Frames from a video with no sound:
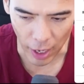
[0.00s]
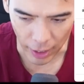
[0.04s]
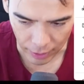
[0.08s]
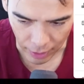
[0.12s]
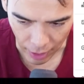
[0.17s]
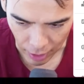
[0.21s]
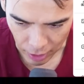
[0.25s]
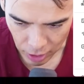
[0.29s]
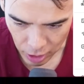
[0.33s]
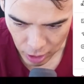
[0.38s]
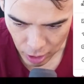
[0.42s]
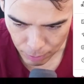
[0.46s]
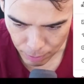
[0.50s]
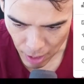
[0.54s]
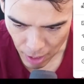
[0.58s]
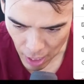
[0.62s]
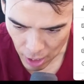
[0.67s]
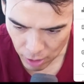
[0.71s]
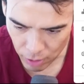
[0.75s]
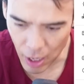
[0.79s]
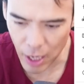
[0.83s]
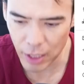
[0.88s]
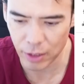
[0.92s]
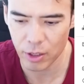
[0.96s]
新しい
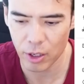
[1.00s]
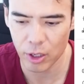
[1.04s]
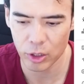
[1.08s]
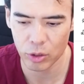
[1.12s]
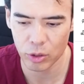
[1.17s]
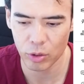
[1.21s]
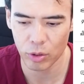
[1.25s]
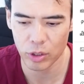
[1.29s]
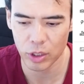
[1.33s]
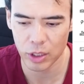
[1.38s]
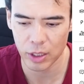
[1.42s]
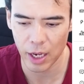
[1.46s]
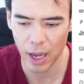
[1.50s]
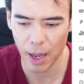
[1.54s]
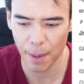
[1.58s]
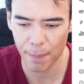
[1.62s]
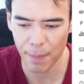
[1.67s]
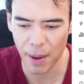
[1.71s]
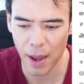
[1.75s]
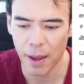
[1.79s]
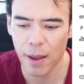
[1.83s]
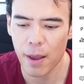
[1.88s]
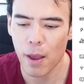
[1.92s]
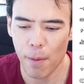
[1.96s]
メールアドレスを使え
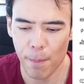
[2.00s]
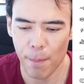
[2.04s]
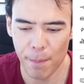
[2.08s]
ば